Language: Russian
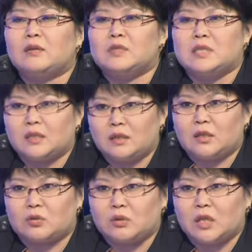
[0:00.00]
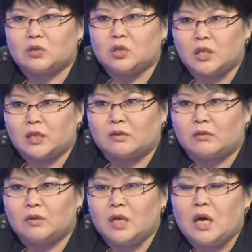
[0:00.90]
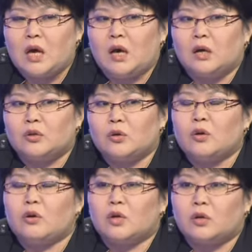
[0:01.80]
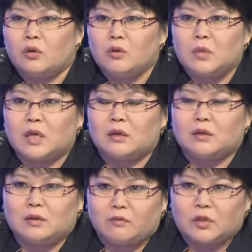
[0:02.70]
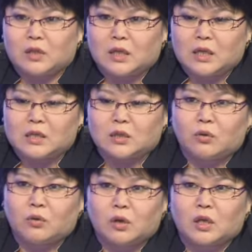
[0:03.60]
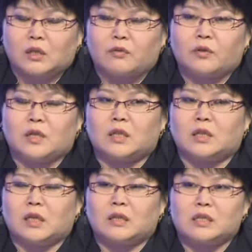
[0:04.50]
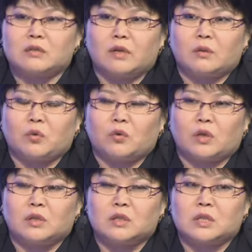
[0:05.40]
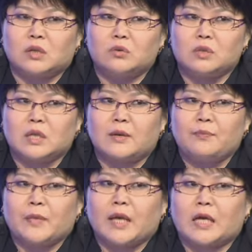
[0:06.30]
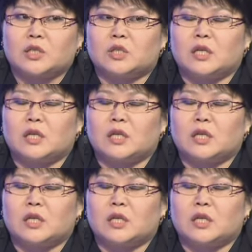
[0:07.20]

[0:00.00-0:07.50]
всех государств-членов. Но кроме вот этих органов, это так называемые органы Союза, каждое